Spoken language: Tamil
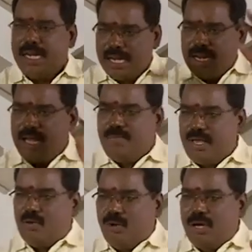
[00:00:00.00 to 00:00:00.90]

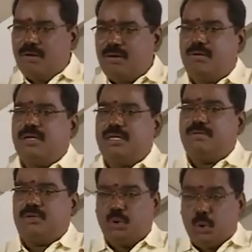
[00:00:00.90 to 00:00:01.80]
எல்லாமே ஓரளவுக்கு உங்களுக்கு
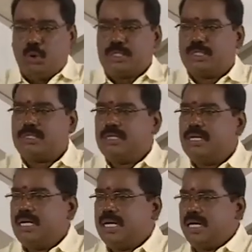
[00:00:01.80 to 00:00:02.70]
டூல்ஸ்
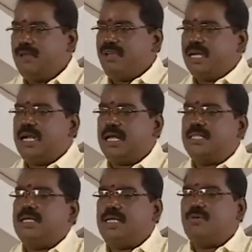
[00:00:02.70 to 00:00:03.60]
கருவிகள்
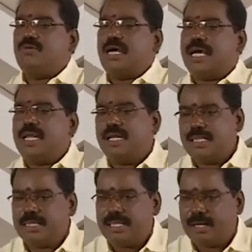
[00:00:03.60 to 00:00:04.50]
அத்தனையும் உங்கள் கையில் இருந்தால்